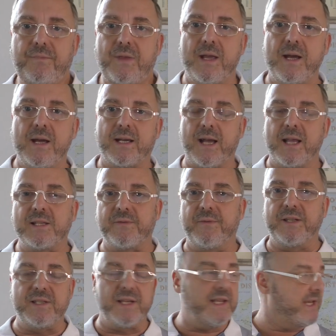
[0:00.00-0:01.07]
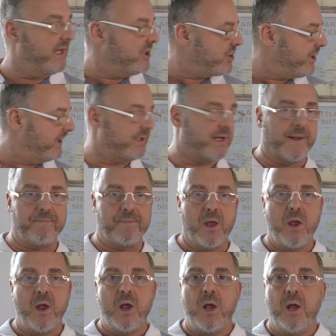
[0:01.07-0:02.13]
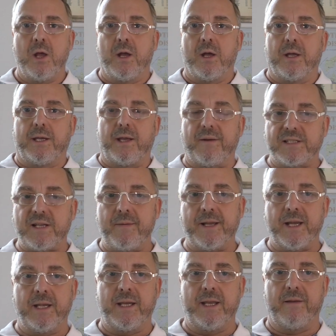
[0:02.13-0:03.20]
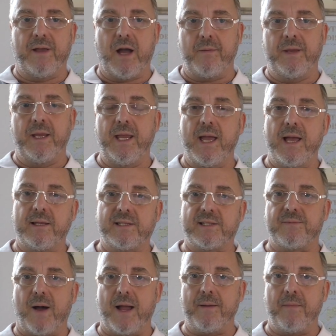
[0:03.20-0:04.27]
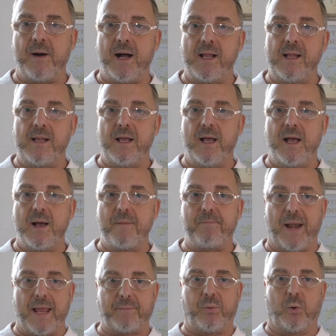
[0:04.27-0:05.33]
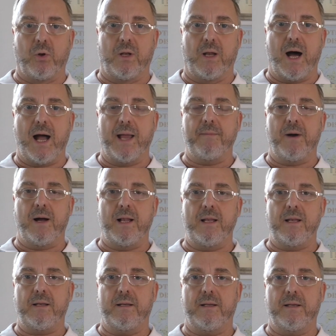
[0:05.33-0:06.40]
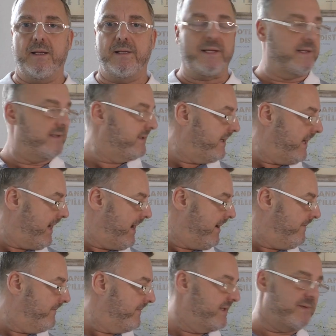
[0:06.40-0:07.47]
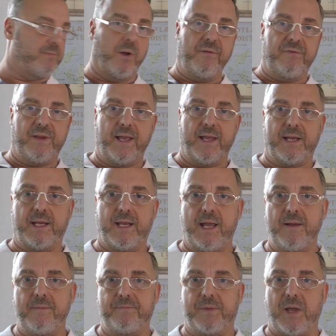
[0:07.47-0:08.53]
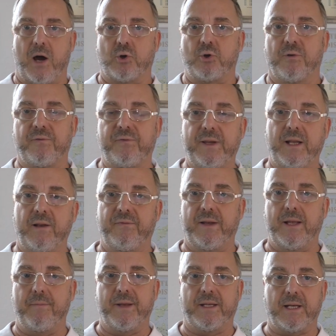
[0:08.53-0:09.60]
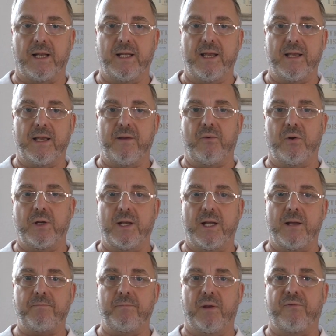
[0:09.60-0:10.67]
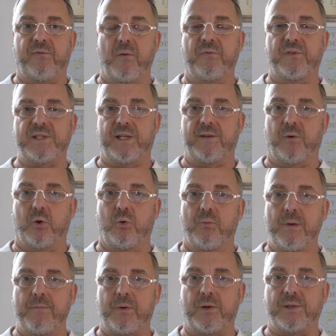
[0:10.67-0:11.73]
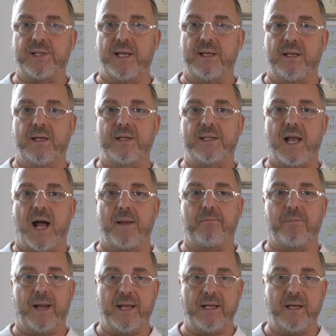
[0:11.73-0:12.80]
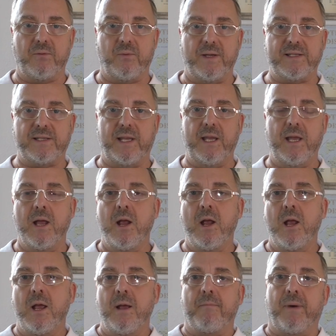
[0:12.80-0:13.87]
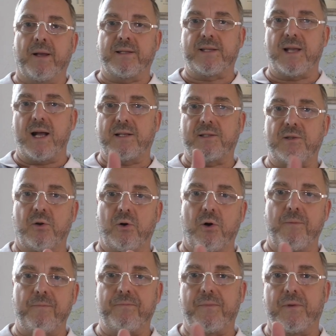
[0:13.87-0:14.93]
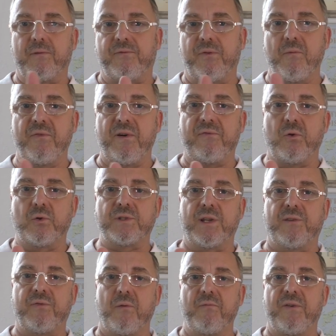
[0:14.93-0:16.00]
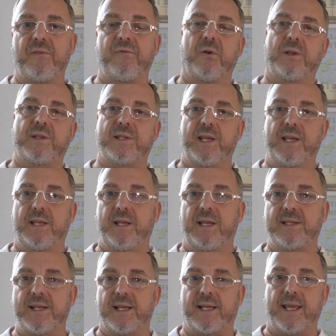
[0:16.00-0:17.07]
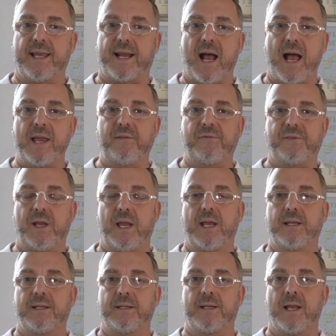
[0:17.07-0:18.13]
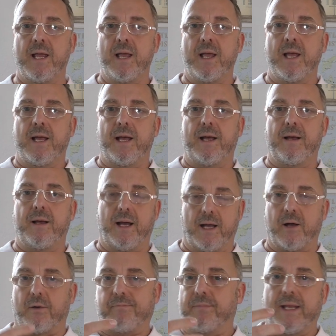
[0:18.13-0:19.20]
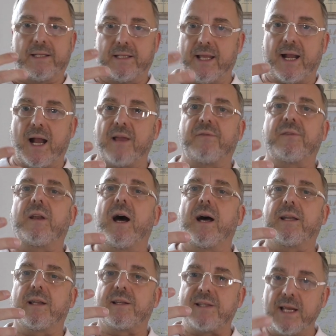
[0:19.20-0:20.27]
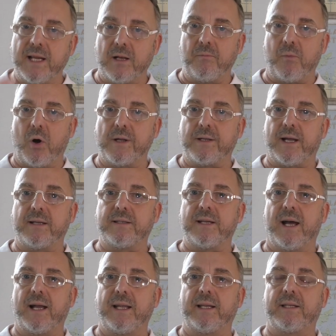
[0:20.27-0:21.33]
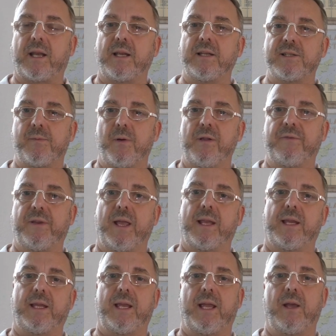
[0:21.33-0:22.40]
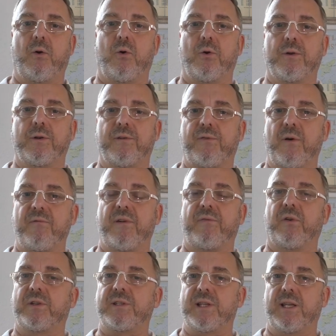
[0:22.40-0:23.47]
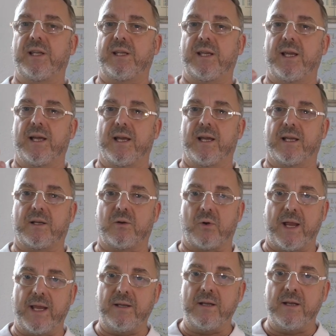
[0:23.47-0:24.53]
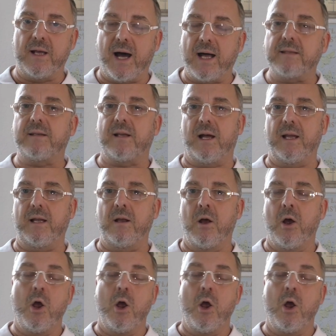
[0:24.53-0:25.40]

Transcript: Äh, ganz witzige Geschichte. Ja, was haben wir denn hier? Wir haben hier zweimal äh, Black Bull. Einmal ist es der Zwölfjährige, der auch schon viele, viele Medaillen gewonnen hat, mit 50 Volumenprozent, ist ein Blended Whisky. Man sagt so, 55, 45 ist er gereift in, äh, äh nicht gereift, hat er Single Malt Anteile drin, 12-jährige und 45 äh, Grain Anteil.